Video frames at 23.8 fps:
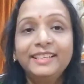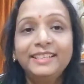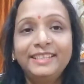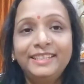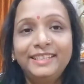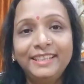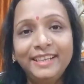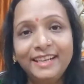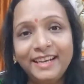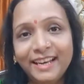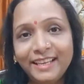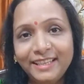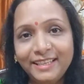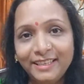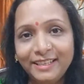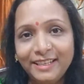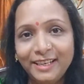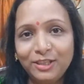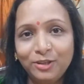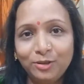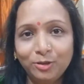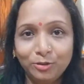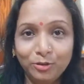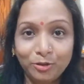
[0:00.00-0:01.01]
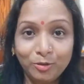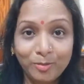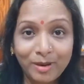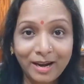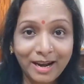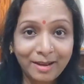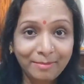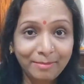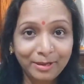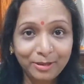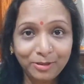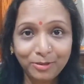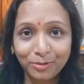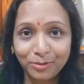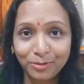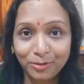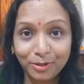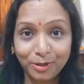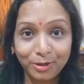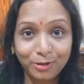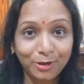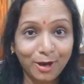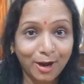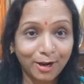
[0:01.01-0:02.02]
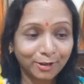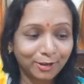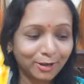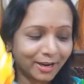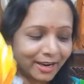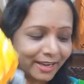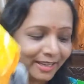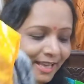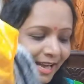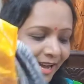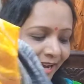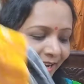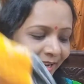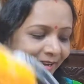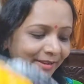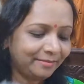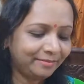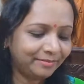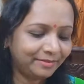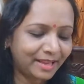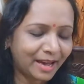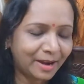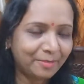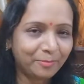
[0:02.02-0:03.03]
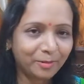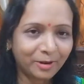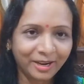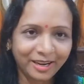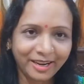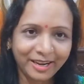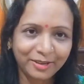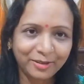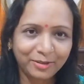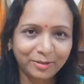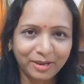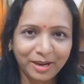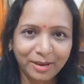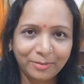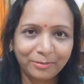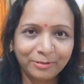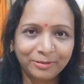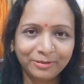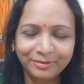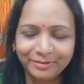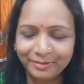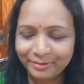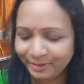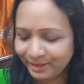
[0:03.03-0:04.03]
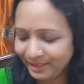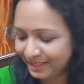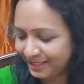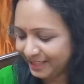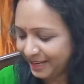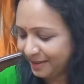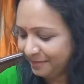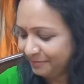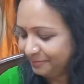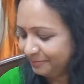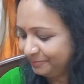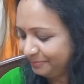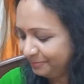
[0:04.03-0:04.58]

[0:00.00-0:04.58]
স্টিলের জিনিস নতুনবেলা বেশ সুন্দর ঝকঝকে থাকে তারপরে একটু কেমন হয়ে যায়